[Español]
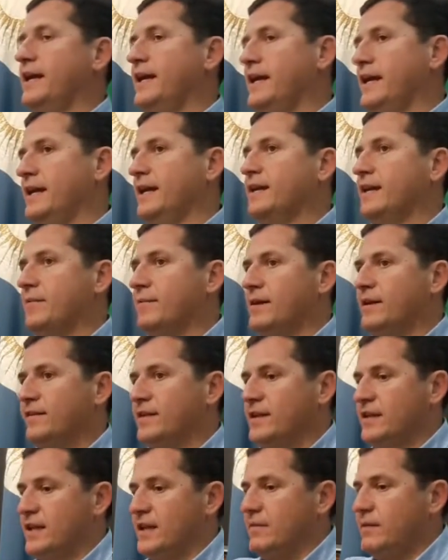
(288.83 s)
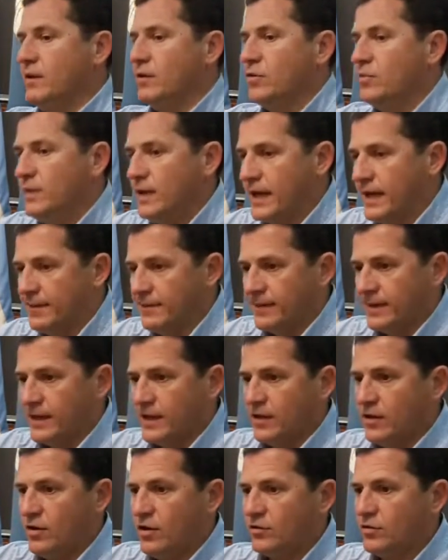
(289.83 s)
que en el tema del sentimiento, mira,
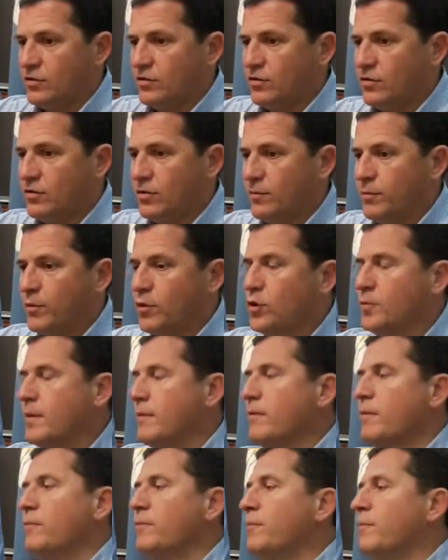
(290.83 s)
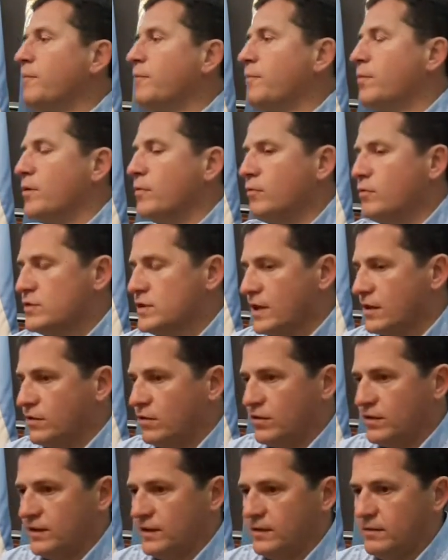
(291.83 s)
nosotros nos preocupamos por muchas
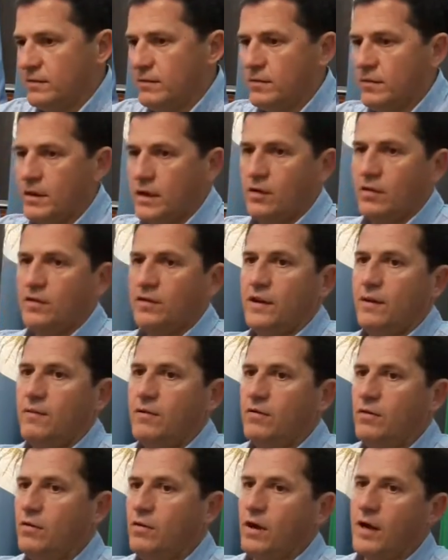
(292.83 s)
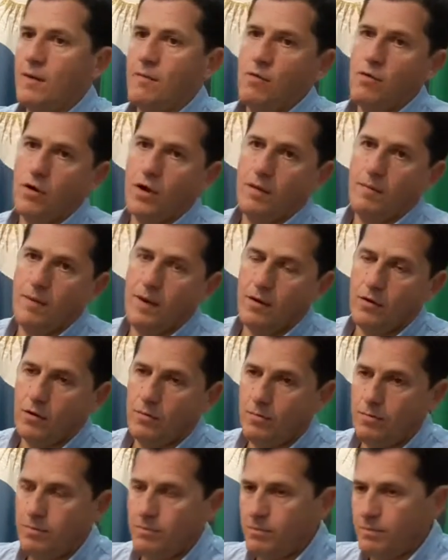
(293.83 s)
cosas, que los servicios lo hagamos lo que
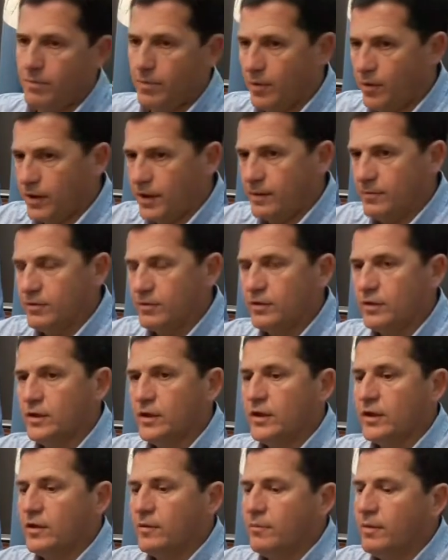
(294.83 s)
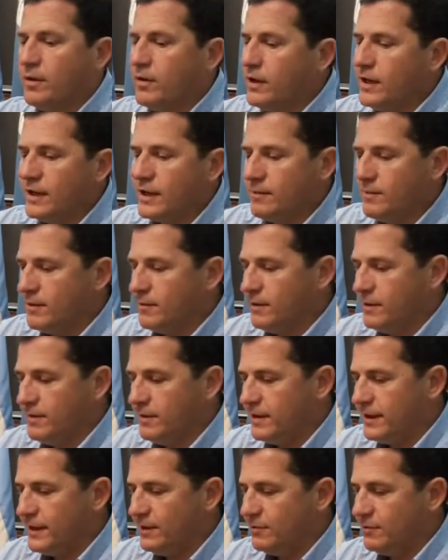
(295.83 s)
mejor podemos, pero en el tema de
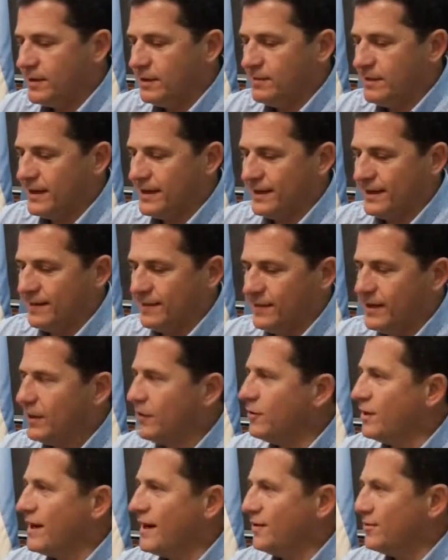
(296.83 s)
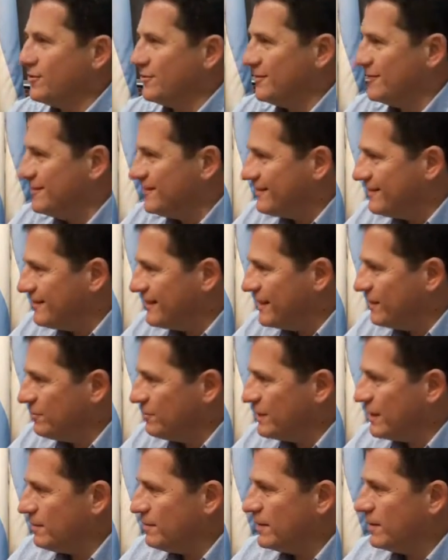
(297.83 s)
vivienda es un tema del corazón es
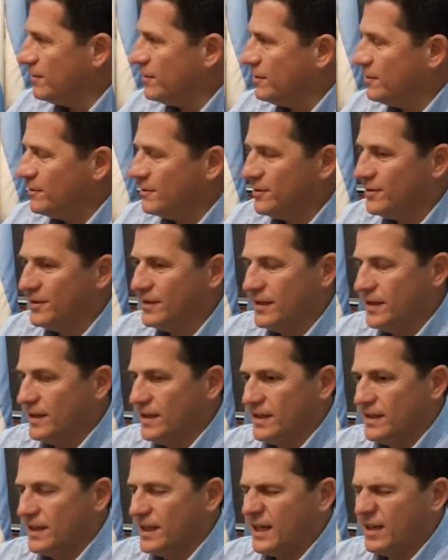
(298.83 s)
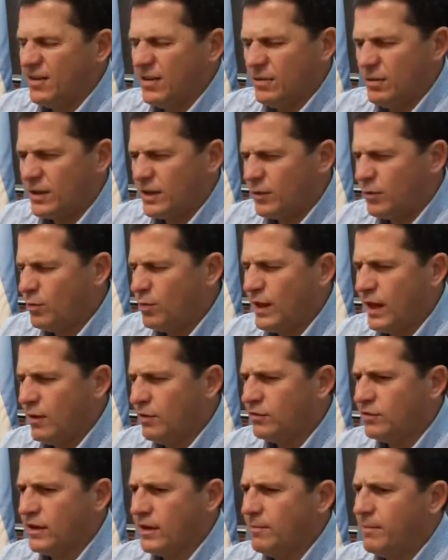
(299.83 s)
un tema donde vos te que ser este
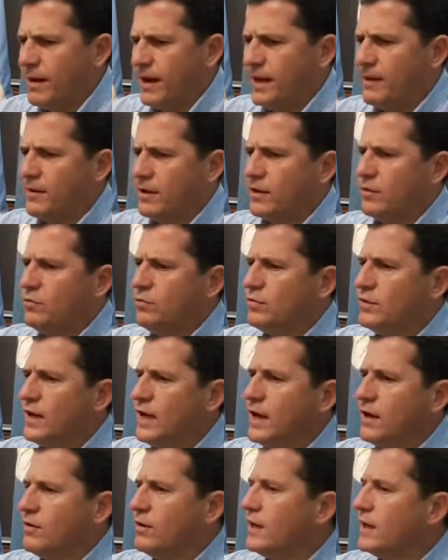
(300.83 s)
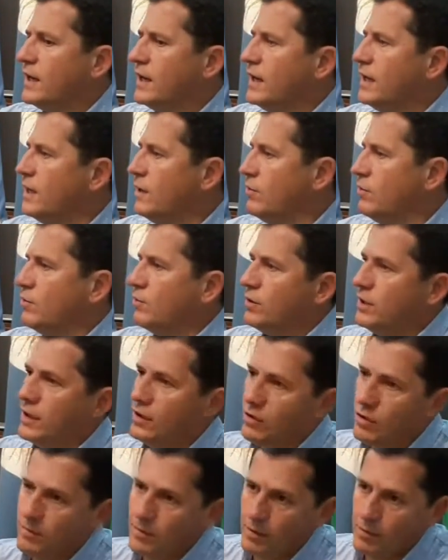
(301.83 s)
cuidadoso las palabras que usás con la gente cuando
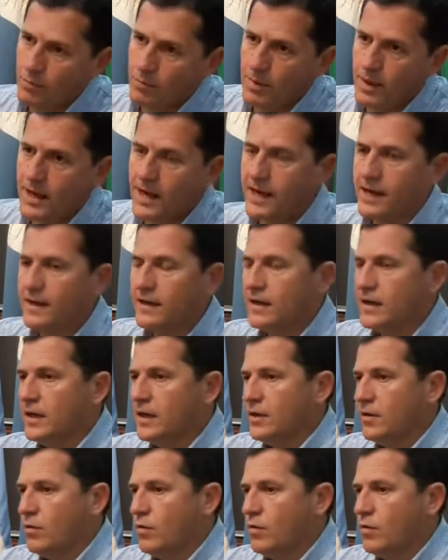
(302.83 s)
quiere comprar un plan